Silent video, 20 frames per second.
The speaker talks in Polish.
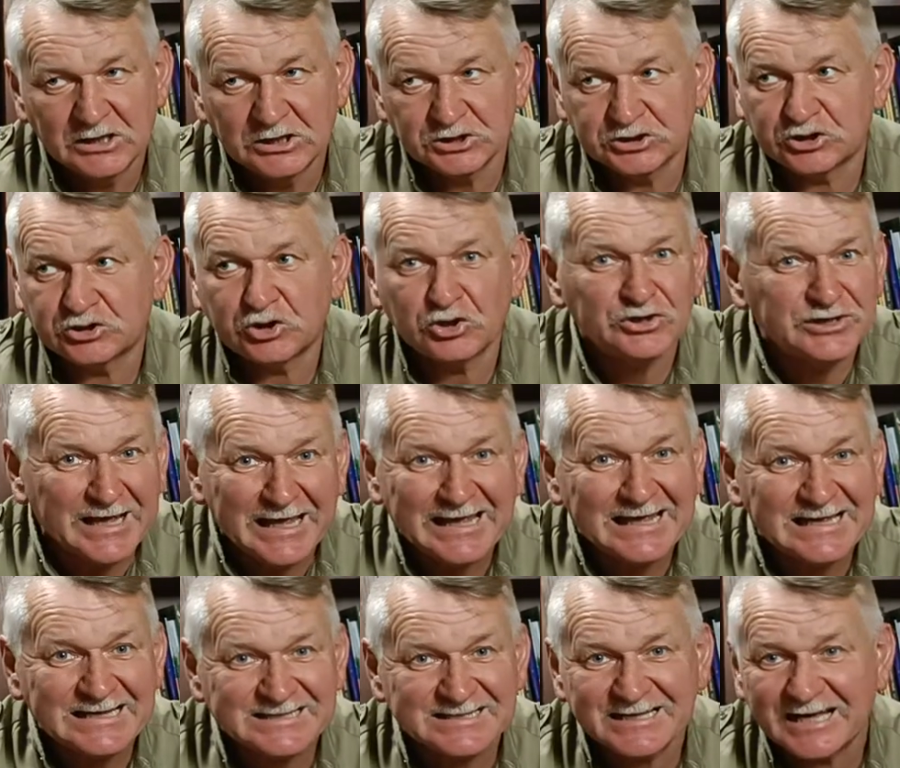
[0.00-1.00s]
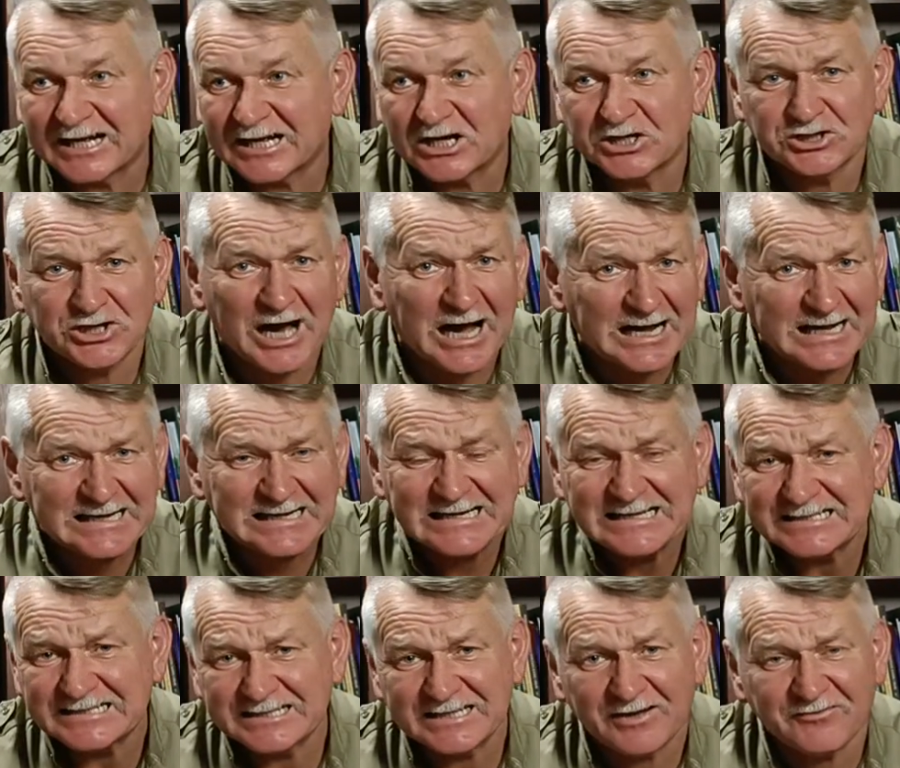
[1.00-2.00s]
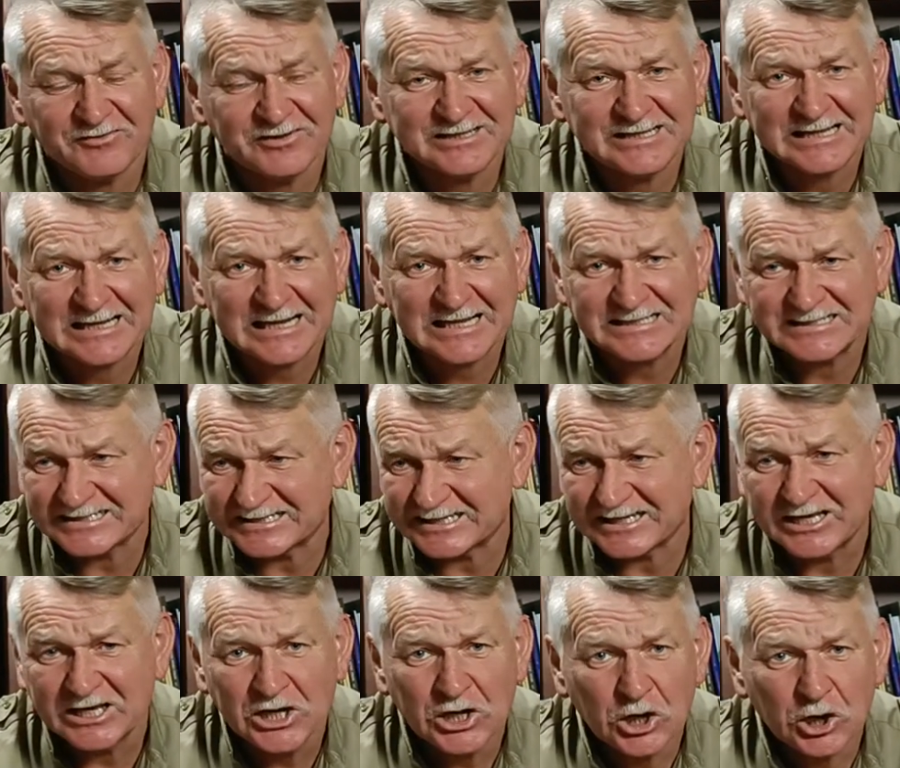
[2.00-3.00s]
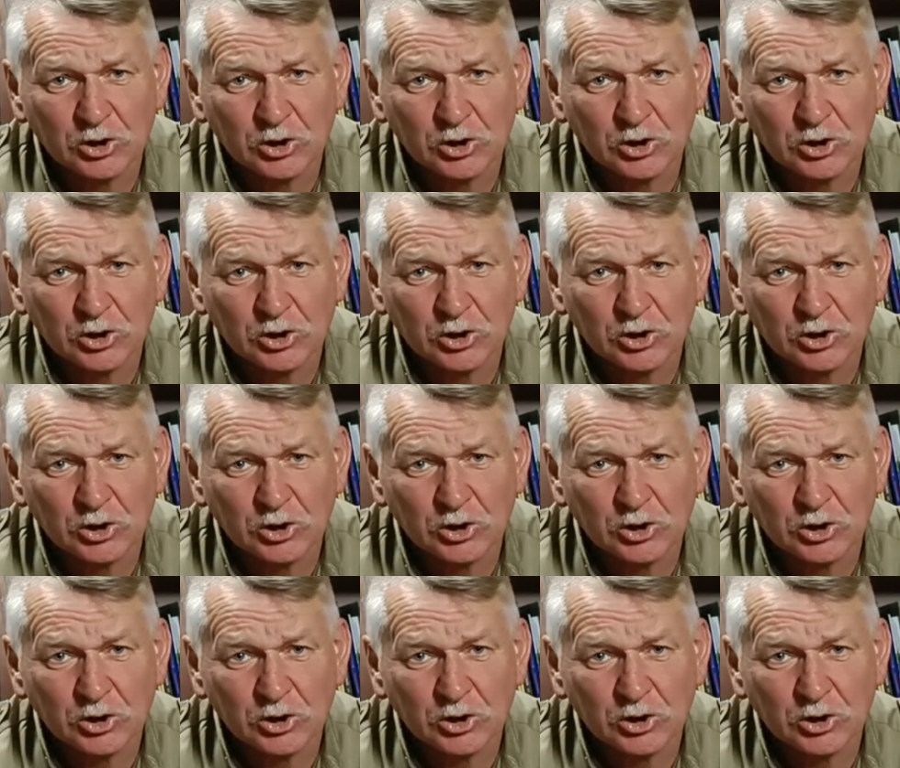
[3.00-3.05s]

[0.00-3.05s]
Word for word: że to nie jest jakaś agresja Federacji